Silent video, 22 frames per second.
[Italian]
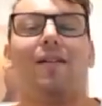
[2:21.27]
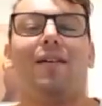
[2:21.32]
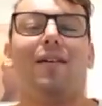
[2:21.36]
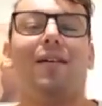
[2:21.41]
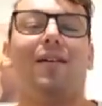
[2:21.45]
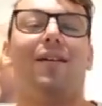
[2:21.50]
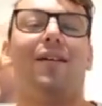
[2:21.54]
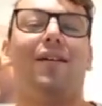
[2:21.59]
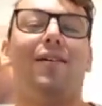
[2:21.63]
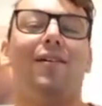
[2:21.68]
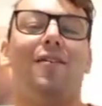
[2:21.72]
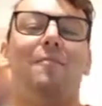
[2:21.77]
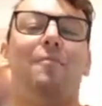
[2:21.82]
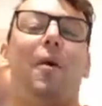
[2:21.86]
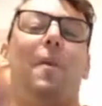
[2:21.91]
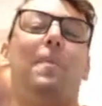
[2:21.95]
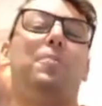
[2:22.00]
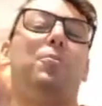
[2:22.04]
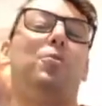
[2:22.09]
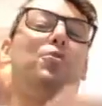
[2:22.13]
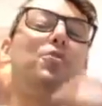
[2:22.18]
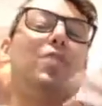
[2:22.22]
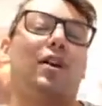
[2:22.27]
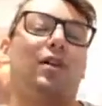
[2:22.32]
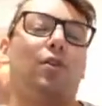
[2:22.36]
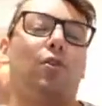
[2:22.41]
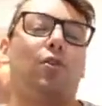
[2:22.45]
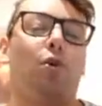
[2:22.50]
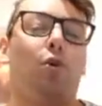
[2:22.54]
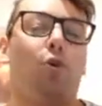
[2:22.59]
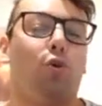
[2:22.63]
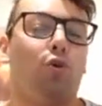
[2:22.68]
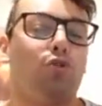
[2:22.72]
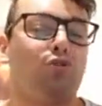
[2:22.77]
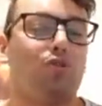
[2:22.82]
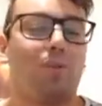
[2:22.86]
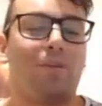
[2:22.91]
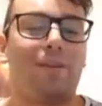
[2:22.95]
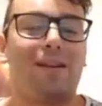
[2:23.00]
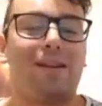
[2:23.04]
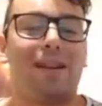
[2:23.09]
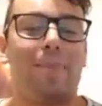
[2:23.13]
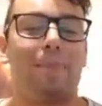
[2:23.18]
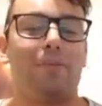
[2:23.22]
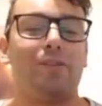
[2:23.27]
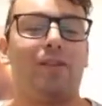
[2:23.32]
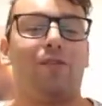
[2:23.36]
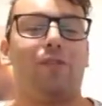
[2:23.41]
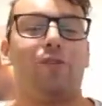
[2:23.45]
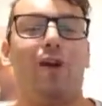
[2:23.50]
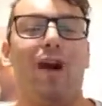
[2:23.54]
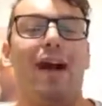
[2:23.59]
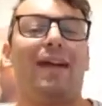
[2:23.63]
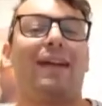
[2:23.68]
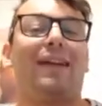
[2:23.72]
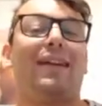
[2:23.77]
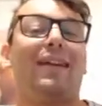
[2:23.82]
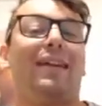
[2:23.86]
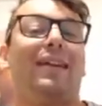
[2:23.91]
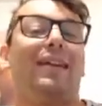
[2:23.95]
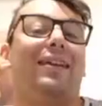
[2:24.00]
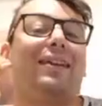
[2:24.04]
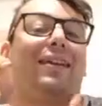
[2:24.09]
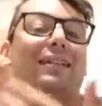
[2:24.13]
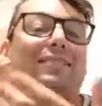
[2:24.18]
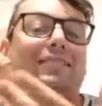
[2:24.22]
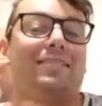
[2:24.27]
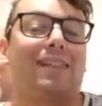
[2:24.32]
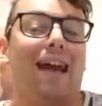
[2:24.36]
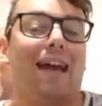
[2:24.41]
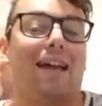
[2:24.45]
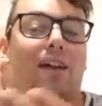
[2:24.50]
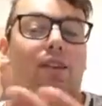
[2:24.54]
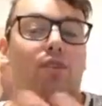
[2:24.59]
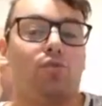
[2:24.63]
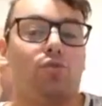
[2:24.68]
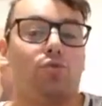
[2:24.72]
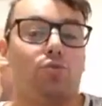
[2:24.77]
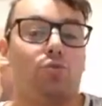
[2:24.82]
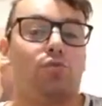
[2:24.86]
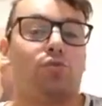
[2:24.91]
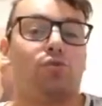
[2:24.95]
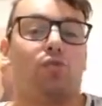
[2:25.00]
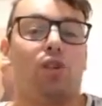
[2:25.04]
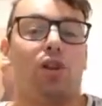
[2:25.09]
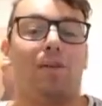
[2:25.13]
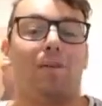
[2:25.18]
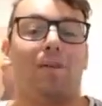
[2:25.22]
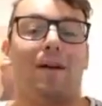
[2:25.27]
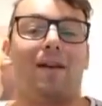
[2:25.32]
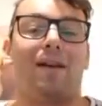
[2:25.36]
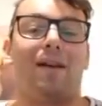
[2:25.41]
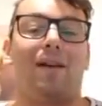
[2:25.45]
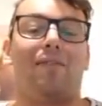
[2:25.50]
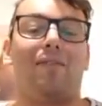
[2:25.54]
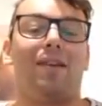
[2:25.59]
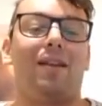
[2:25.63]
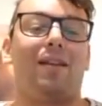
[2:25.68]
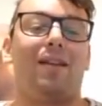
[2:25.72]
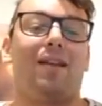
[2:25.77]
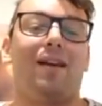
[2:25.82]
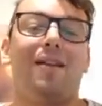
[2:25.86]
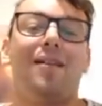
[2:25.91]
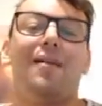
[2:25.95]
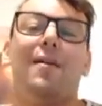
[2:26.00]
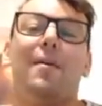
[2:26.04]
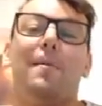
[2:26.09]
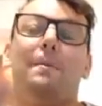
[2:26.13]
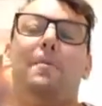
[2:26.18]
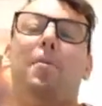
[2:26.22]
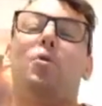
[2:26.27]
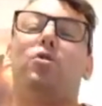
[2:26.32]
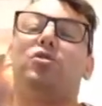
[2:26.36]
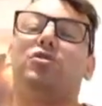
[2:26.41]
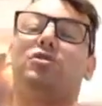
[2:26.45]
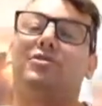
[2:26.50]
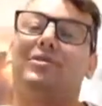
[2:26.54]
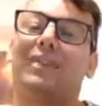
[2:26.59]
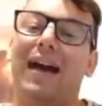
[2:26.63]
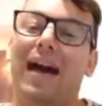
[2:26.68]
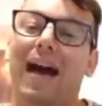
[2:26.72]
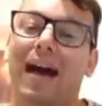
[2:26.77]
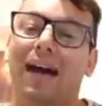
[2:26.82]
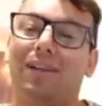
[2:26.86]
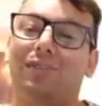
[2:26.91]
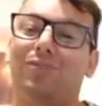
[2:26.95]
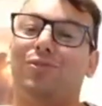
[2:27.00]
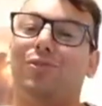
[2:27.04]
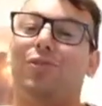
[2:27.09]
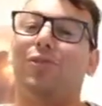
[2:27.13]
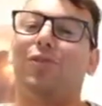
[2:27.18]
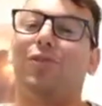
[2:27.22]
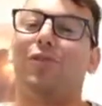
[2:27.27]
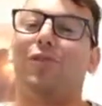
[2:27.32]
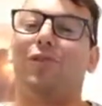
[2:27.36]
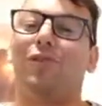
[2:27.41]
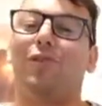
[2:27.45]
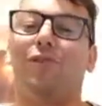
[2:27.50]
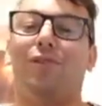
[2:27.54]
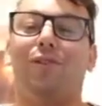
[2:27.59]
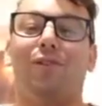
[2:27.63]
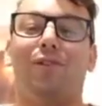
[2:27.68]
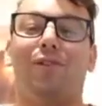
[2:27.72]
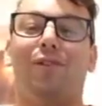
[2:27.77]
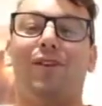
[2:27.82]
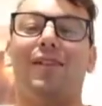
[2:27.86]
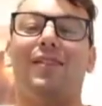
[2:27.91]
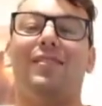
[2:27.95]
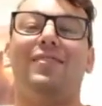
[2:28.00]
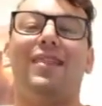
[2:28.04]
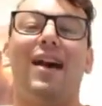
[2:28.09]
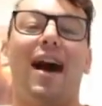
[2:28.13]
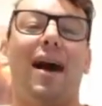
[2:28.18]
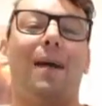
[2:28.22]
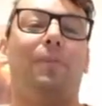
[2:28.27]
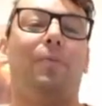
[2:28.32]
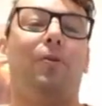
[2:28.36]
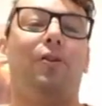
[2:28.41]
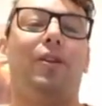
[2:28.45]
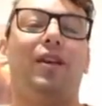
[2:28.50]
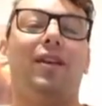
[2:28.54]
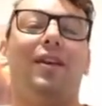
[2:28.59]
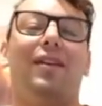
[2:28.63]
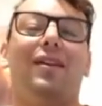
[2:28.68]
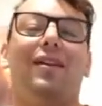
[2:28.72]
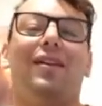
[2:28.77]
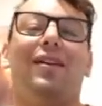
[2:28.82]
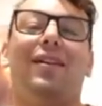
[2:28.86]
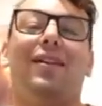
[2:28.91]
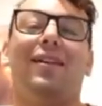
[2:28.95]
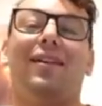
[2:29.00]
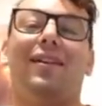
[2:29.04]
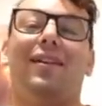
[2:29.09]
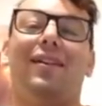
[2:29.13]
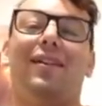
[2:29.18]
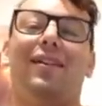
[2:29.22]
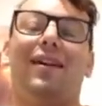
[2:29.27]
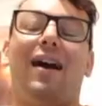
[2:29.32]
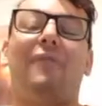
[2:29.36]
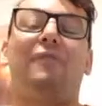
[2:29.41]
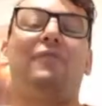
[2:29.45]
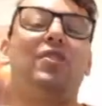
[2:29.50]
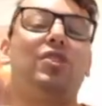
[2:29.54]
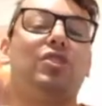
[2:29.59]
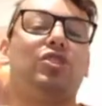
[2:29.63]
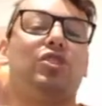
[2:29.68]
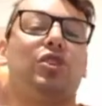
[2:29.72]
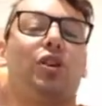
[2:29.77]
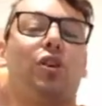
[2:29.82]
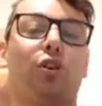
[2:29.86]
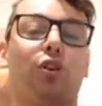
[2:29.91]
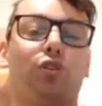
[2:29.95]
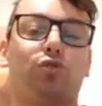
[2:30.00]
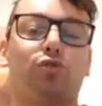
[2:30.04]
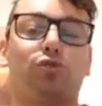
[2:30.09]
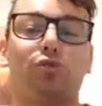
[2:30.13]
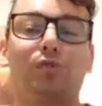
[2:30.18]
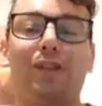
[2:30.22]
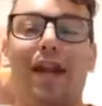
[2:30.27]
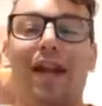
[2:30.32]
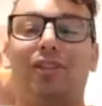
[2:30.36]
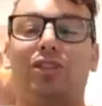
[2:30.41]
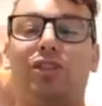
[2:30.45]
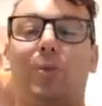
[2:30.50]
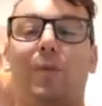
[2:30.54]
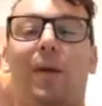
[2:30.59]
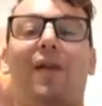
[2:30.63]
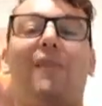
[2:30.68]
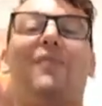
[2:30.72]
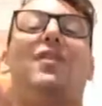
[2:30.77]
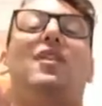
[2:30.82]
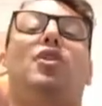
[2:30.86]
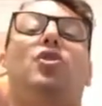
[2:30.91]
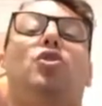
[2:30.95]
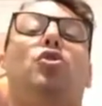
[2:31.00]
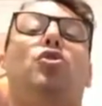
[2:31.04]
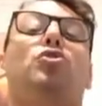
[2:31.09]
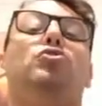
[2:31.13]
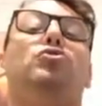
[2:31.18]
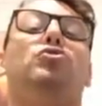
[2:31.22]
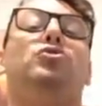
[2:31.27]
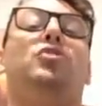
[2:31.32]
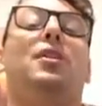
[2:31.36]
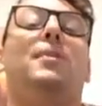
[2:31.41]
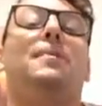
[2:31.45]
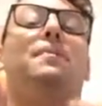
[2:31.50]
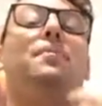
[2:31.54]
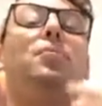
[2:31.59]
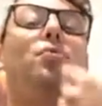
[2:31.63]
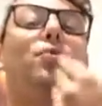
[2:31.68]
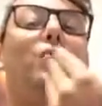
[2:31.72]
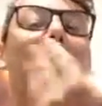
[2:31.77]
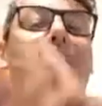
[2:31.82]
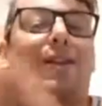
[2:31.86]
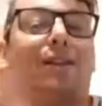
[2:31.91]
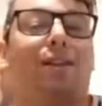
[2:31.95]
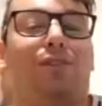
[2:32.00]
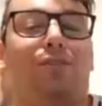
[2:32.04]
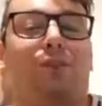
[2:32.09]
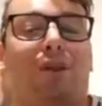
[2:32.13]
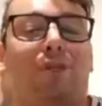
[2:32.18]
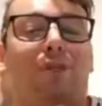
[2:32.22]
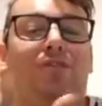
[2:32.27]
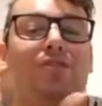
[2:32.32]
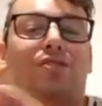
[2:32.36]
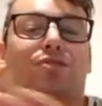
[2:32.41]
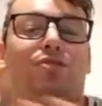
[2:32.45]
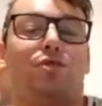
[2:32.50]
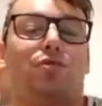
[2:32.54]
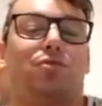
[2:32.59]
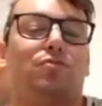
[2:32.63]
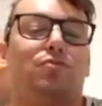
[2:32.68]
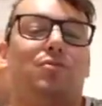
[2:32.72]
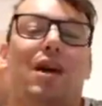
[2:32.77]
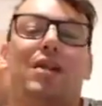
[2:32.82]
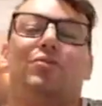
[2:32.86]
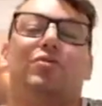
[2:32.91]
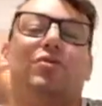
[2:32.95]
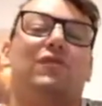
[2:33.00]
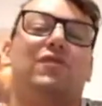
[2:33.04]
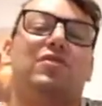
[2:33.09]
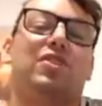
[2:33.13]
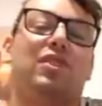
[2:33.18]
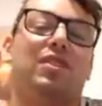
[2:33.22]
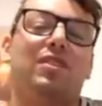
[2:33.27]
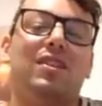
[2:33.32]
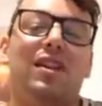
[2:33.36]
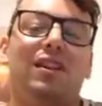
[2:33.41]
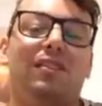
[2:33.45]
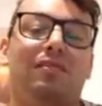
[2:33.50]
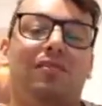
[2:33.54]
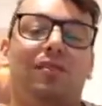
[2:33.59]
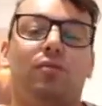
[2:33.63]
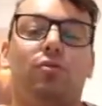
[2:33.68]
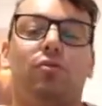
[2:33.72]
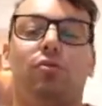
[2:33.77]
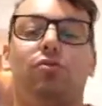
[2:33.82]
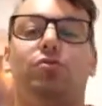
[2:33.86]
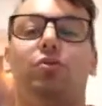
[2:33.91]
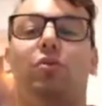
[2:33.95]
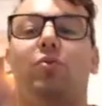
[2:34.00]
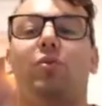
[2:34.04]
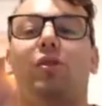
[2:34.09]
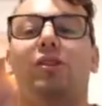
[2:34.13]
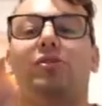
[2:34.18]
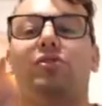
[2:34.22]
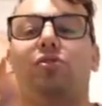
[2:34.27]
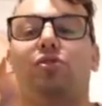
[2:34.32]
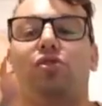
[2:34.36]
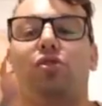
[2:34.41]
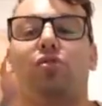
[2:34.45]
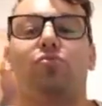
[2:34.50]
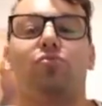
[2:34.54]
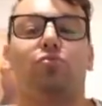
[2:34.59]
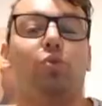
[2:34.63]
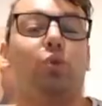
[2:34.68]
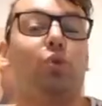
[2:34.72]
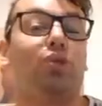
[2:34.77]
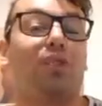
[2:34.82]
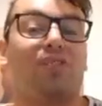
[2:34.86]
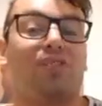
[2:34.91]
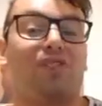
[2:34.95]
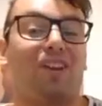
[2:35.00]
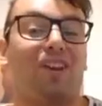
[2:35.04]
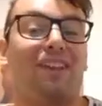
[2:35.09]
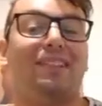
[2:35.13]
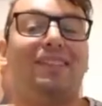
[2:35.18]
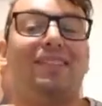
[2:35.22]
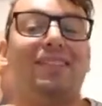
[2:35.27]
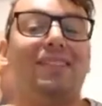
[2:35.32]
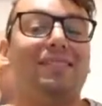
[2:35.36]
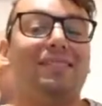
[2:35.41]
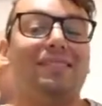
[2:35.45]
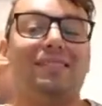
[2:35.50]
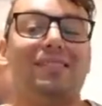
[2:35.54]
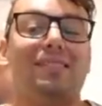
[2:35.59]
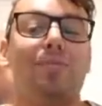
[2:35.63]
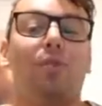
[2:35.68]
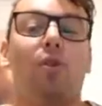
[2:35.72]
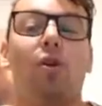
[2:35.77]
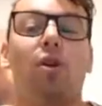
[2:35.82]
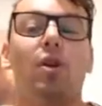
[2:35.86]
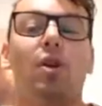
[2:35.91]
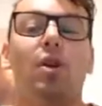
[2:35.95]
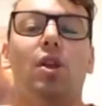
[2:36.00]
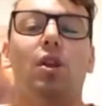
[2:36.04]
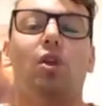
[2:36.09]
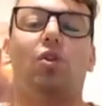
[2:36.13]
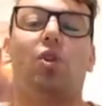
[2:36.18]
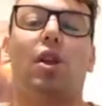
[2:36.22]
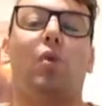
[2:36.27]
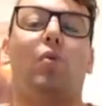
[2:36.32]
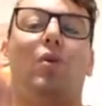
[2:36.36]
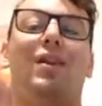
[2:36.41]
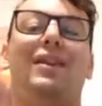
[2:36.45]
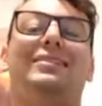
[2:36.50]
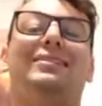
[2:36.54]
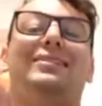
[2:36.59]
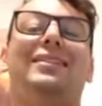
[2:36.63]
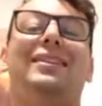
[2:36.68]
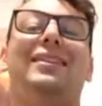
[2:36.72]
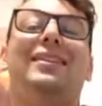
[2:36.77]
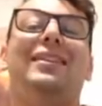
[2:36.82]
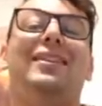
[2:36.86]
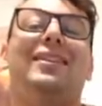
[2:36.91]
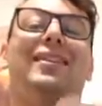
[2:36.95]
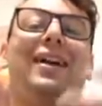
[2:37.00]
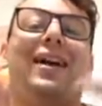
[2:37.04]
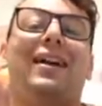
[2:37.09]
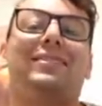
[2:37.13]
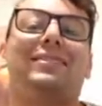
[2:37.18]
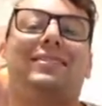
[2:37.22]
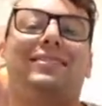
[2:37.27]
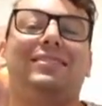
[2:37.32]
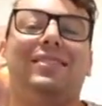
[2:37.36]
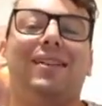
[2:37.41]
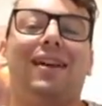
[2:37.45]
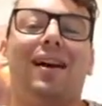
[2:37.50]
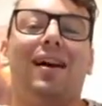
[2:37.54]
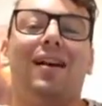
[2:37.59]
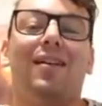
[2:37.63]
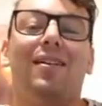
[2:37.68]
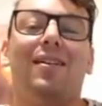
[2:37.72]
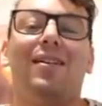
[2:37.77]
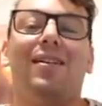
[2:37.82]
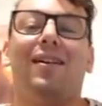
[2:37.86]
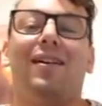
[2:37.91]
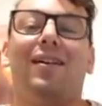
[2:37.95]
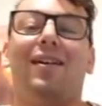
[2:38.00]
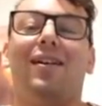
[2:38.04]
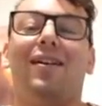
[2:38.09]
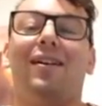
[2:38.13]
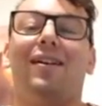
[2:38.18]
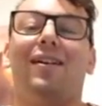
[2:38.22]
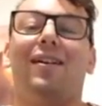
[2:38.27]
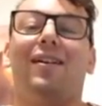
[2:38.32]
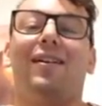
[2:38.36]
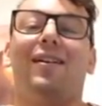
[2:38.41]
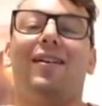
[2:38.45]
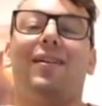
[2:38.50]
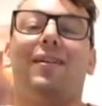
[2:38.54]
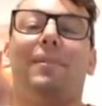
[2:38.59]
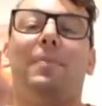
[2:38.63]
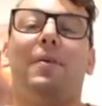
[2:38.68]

eh, un po' più caloroso perché potevano anche ringraziare Giuntoli per aver portato il Napoli eh, a vincere lo scudetto, per aver contribuito a vincere lo scudetto, invece niente di tutto questo, c'è un tweet freddissimo con la quale si ringrazia eh,